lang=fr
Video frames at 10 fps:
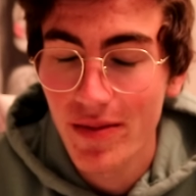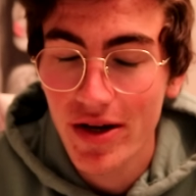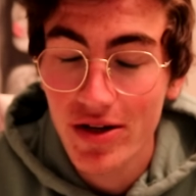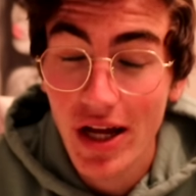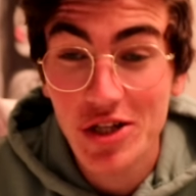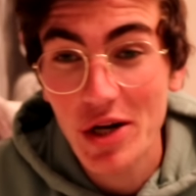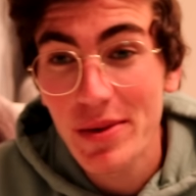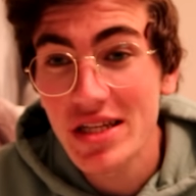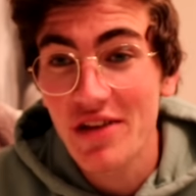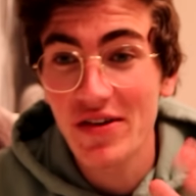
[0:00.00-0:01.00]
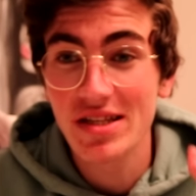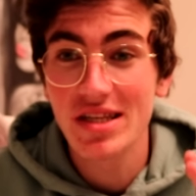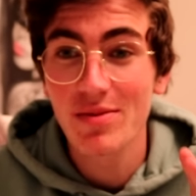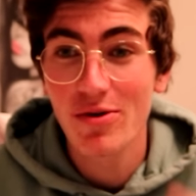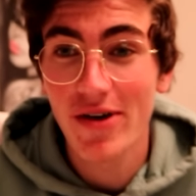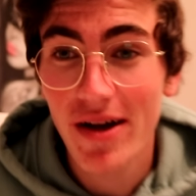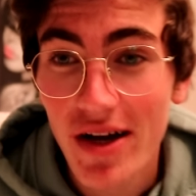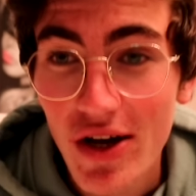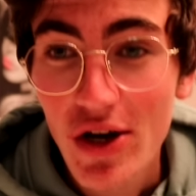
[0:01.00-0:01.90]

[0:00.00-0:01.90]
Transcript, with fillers: Oh my god, je commence à être fatigué pour vrai.